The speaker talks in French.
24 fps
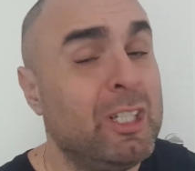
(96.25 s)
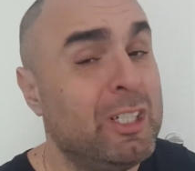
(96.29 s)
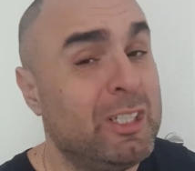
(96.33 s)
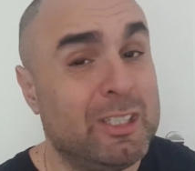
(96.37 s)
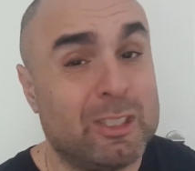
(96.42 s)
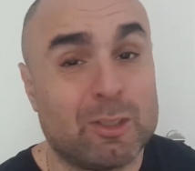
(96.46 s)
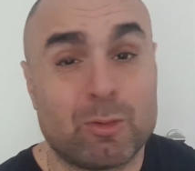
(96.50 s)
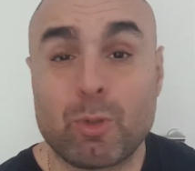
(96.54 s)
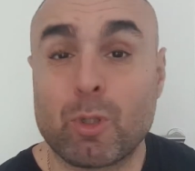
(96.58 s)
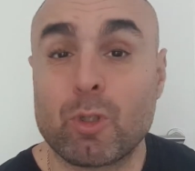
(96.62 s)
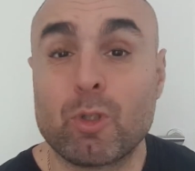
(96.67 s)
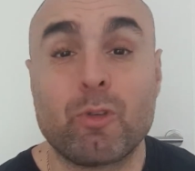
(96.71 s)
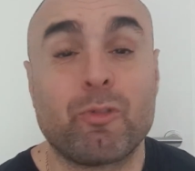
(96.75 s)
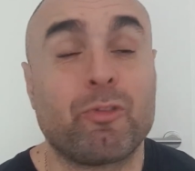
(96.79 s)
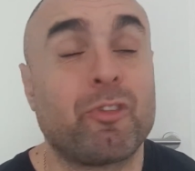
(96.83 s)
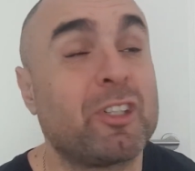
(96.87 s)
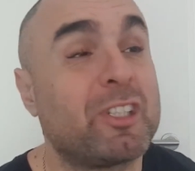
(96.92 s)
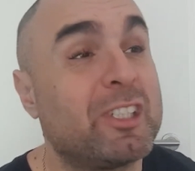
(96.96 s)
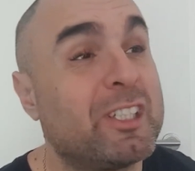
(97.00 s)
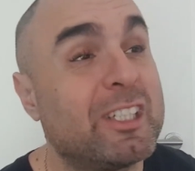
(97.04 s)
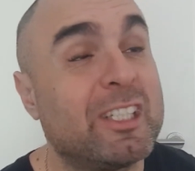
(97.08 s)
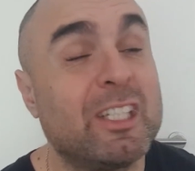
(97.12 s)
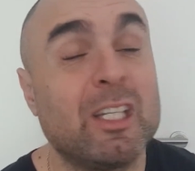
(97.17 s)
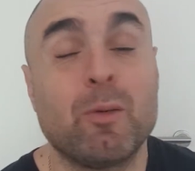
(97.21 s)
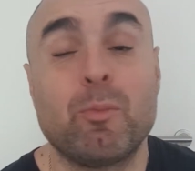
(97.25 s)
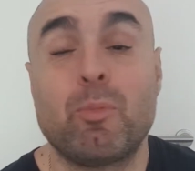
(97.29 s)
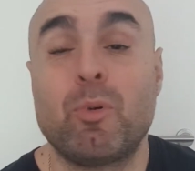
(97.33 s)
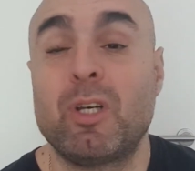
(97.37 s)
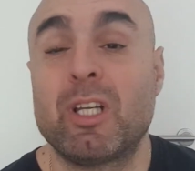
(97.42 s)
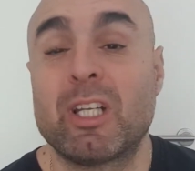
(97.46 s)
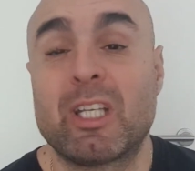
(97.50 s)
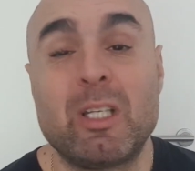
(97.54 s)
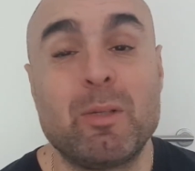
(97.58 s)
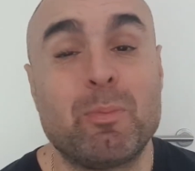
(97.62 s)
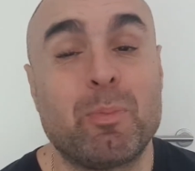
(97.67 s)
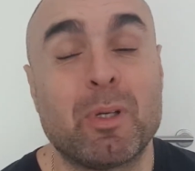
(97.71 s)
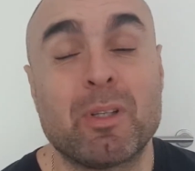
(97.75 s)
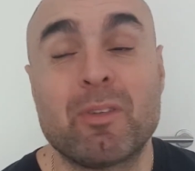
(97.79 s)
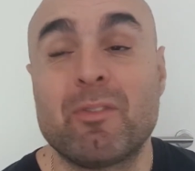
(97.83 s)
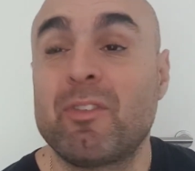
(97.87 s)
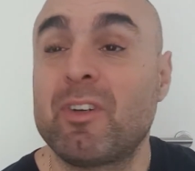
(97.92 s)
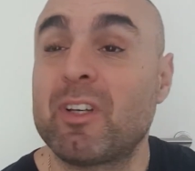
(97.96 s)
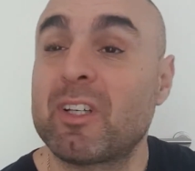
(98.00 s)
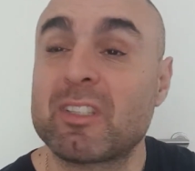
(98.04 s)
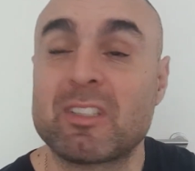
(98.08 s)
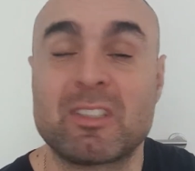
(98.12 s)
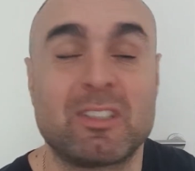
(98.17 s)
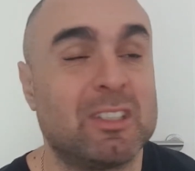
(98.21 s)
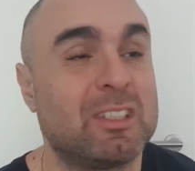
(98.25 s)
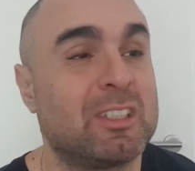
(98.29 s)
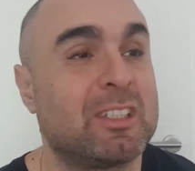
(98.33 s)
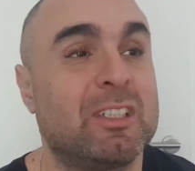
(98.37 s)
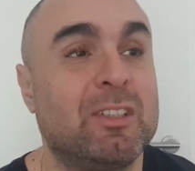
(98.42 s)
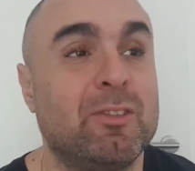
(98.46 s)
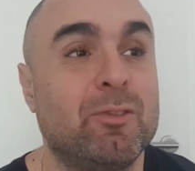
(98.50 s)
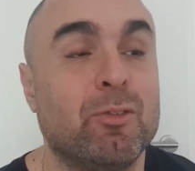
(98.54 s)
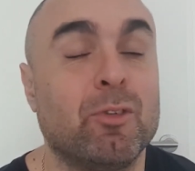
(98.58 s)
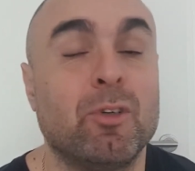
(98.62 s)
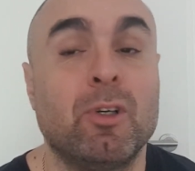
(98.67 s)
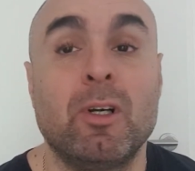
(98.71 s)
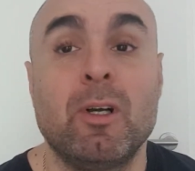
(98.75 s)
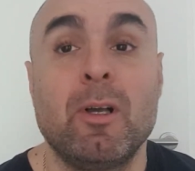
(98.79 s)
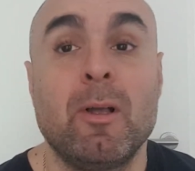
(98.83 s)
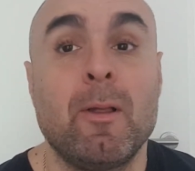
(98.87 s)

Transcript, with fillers: histoire de fatiguer un peu l'équipe adverse, c'est ce qu'ils vont.